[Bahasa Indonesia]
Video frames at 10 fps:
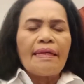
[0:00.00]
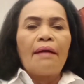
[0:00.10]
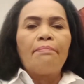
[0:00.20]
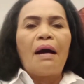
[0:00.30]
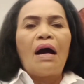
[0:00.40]

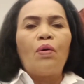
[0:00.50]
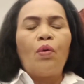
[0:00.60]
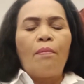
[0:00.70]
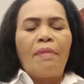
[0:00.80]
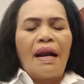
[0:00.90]
yang
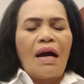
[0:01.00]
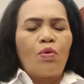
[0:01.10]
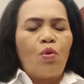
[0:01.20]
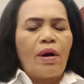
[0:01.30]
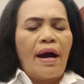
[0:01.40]
mau
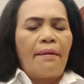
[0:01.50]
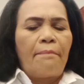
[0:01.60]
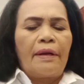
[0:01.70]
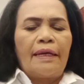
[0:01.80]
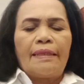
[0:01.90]
melakukan
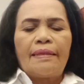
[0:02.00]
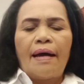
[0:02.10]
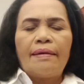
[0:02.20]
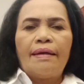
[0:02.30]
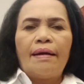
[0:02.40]

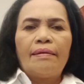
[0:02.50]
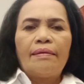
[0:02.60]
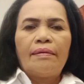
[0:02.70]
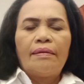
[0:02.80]
perintahnya.